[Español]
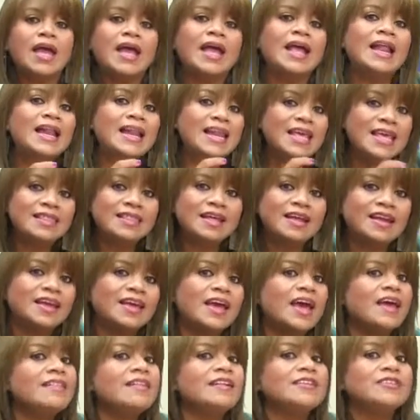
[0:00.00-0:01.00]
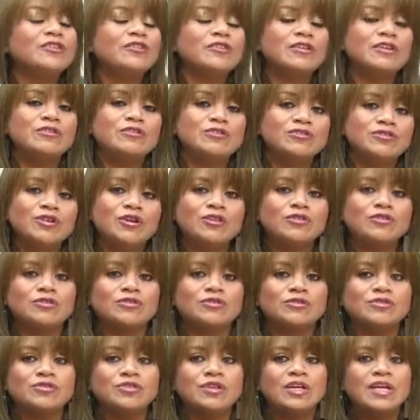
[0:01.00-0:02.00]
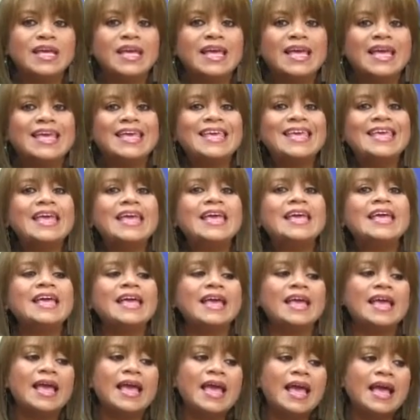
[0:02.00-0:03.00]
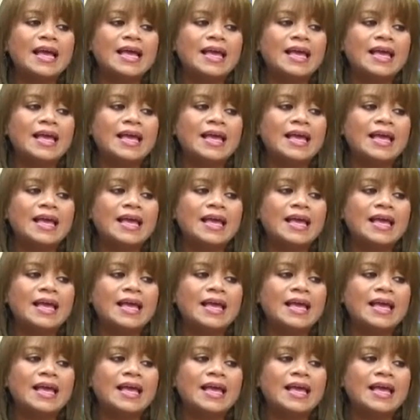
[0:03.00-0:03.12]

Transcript: el líder que hay dentro de nosotros y